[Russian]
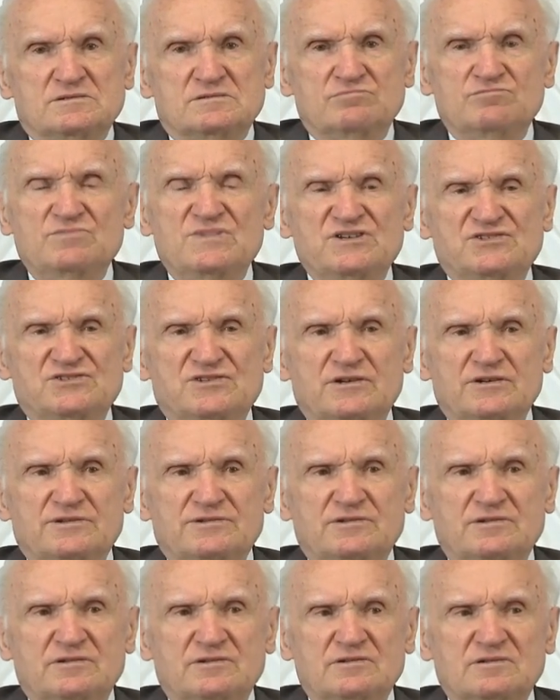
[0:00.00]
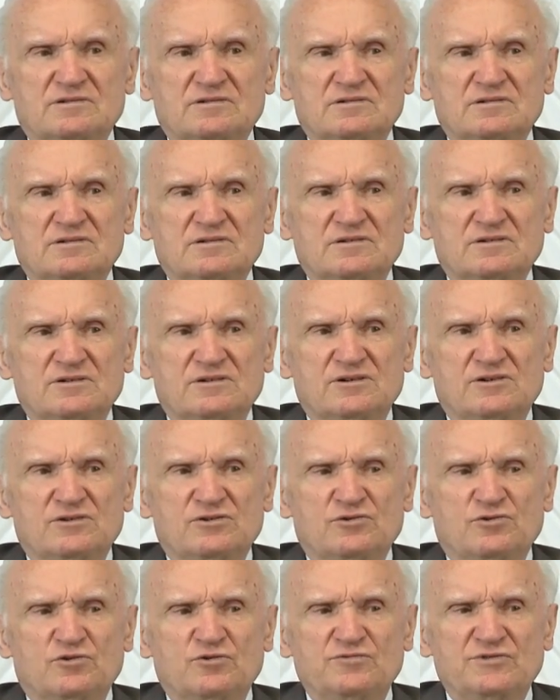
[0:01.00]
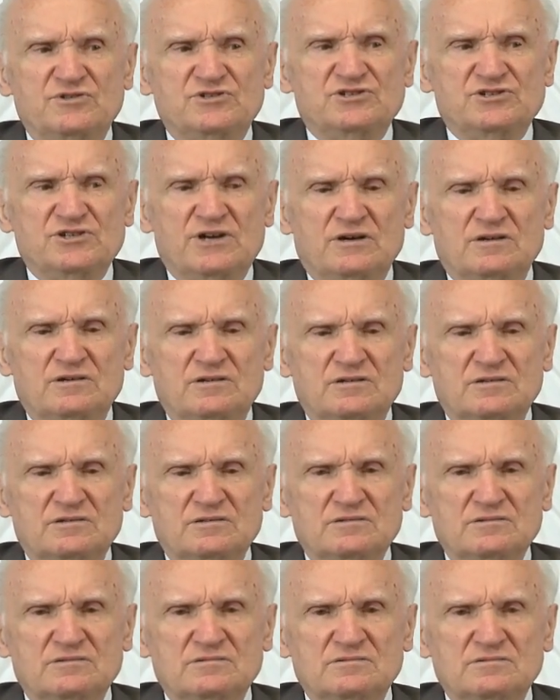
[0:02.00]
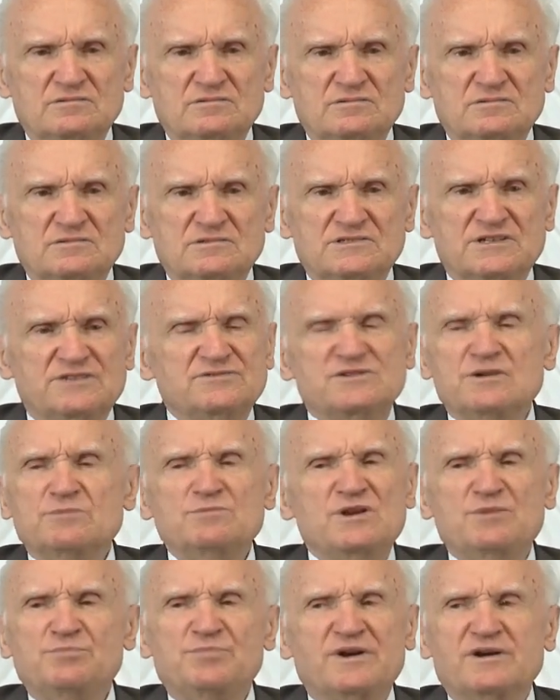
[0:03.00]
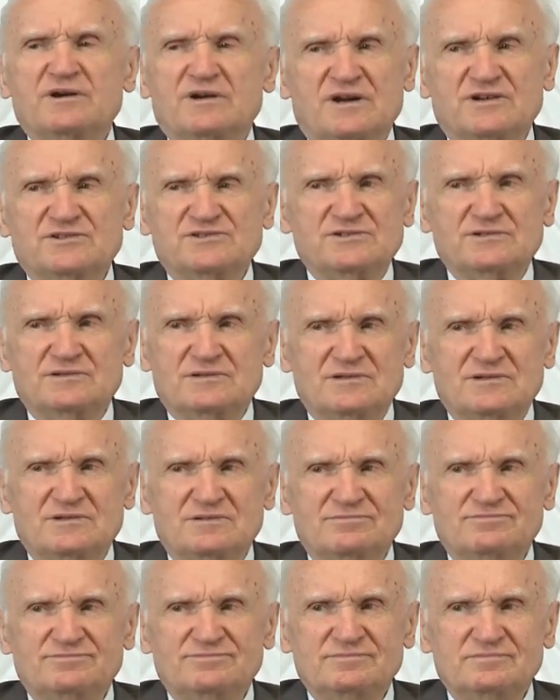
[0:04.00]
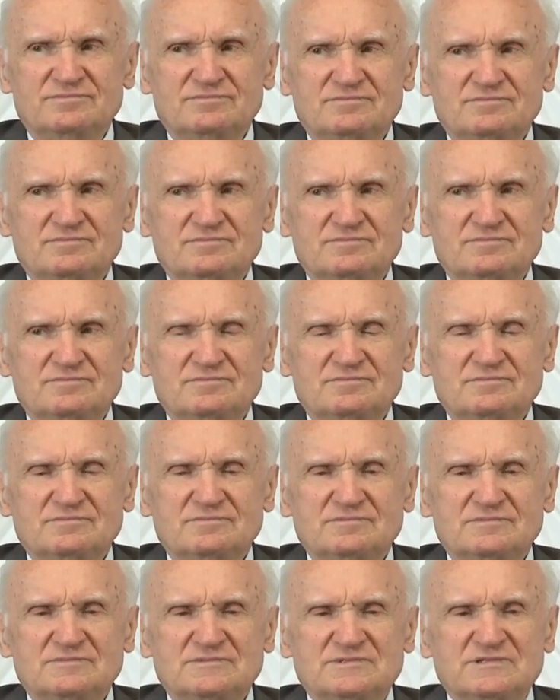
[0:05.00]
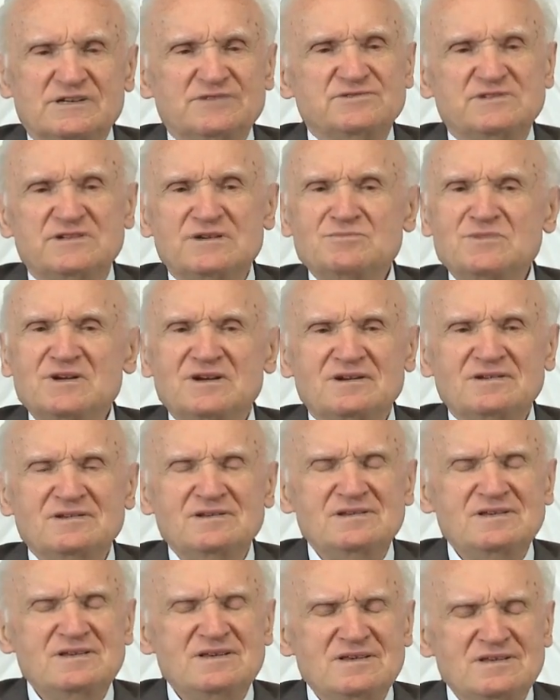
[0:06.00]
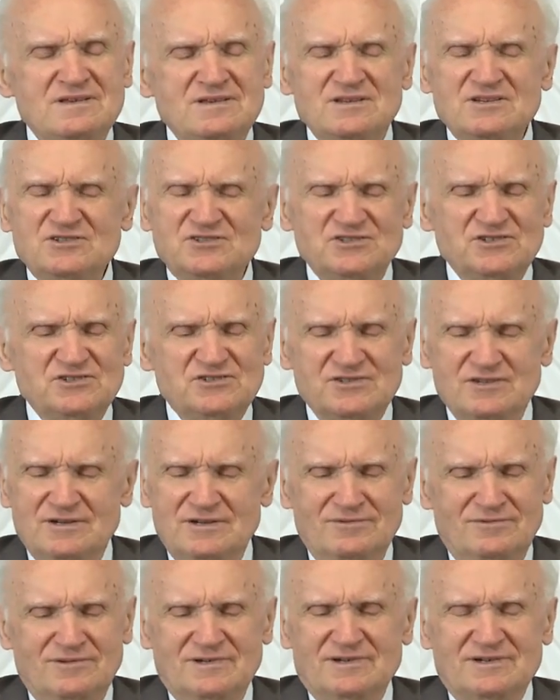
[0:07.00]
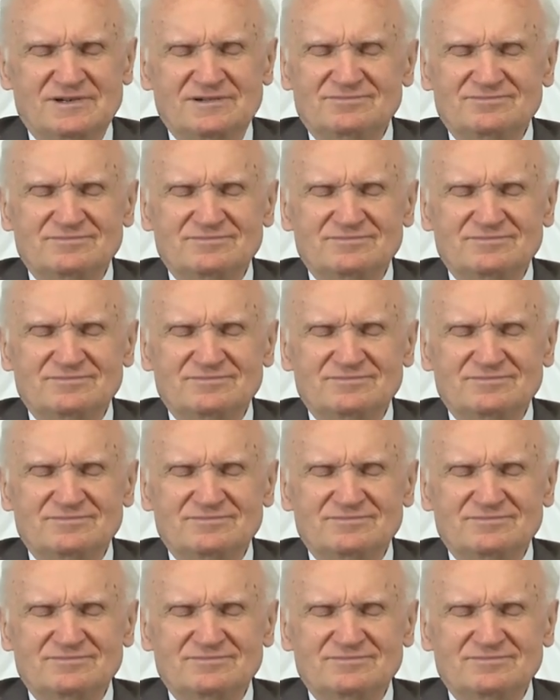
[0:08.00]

мыслят о вещах совсем не прекрасных, совсем не, не счастливых.